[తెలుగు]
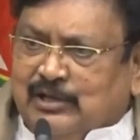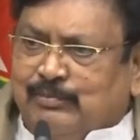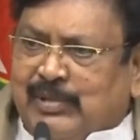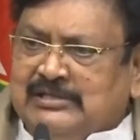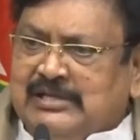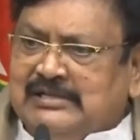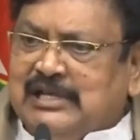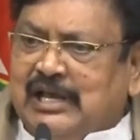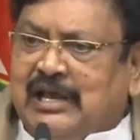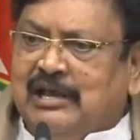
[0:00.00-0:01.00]
ఇది
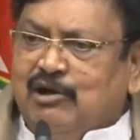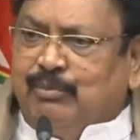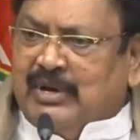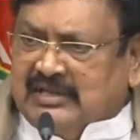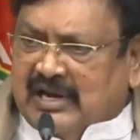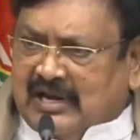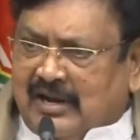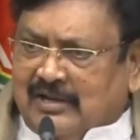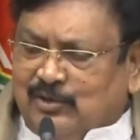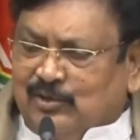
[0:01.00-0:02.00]
పనిచేసే భద్రయ్య
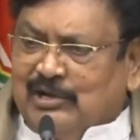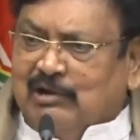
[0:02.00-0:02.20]
కాదు